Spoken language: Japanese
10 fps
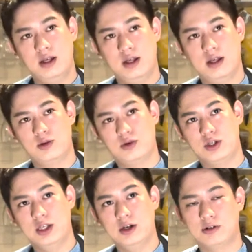えっ、ー、と、
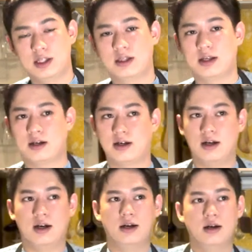家を出てか
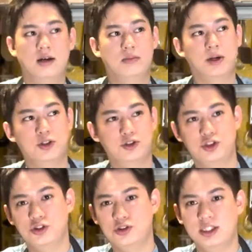ら丸
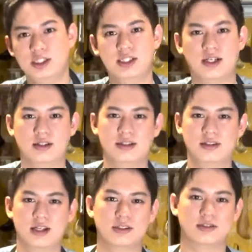11年
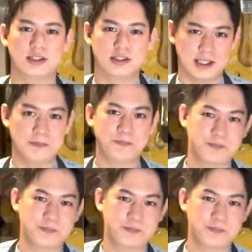経つんですね。